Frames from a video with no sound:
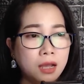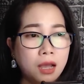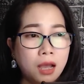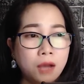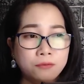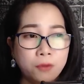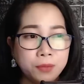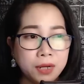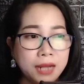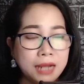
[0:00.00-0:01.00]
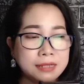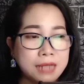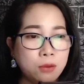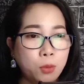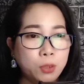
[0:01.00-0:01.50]
Ông Phúc đứng đằng
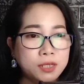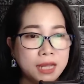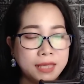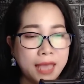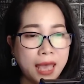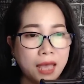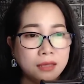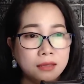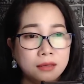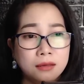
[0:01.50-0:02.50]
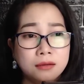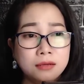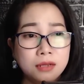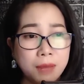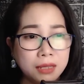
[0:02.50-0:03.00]
sau bụi tre già,
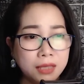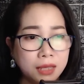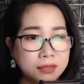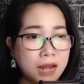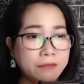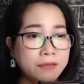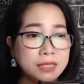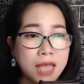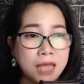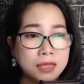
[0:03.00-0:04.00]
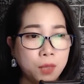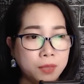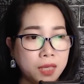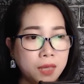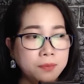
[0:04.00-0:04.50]
đưa mắt nhìn ra phía xa tìm
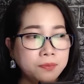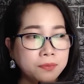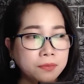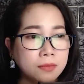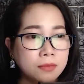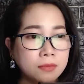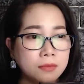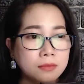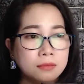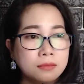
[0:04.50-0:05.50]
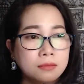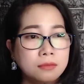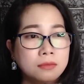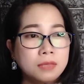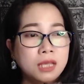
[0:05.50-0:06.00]
kiếm.
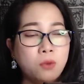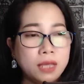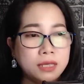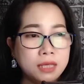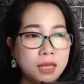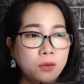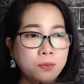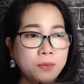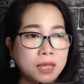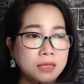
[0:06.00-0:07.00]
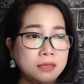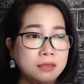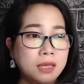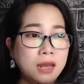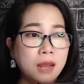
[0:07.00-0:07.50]
Nhưng ngoài kia lúc này
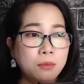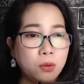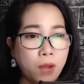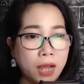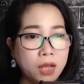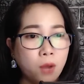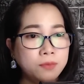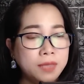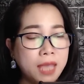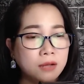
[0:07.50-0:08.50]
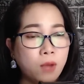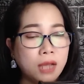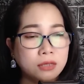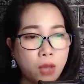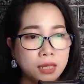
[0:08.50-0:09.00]
chỉ là một khoảng không gian
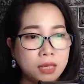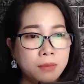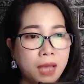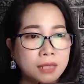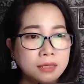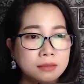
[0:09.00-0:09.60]
hoàn toàn im ắng.